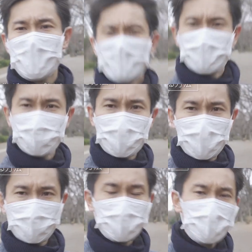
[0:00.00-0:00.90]
長一短
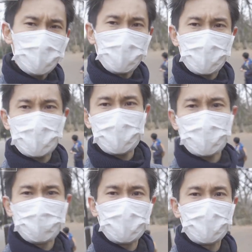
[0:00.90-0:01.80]
なのかなっていう感じ
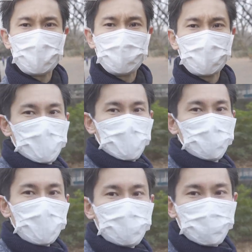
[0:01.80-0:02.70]
はしますね。で、
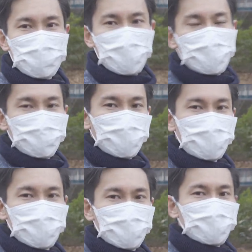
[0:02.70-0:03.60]

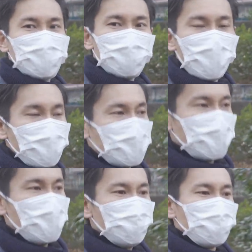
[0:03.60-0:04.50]
ワイドコンバージョンレンズとやっぱ
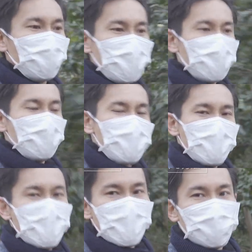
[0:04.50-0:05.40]
違うのは、
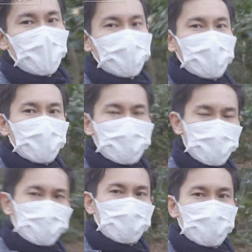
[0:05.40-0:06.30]
明らか
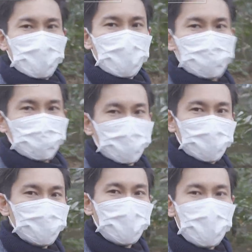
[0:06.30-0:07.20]
に
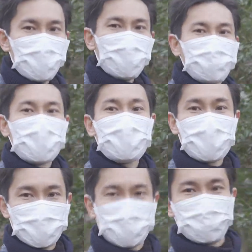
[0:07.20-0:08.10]
画質が悪くならな
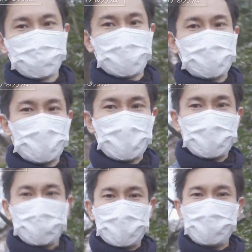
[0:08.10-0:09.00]
いっていうところですね。
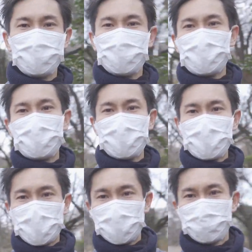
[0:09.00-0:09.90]
そういった利
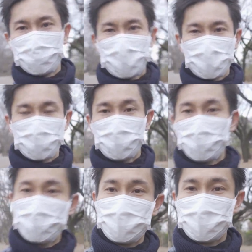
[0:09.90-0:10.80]
点があるので、これも
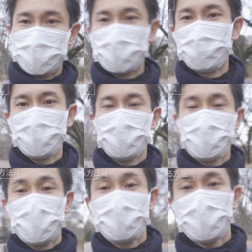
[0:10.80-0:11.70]
一つ一考して
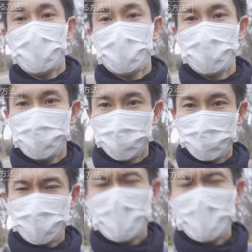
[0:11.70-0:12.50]
みていいんじゃないかなと思います。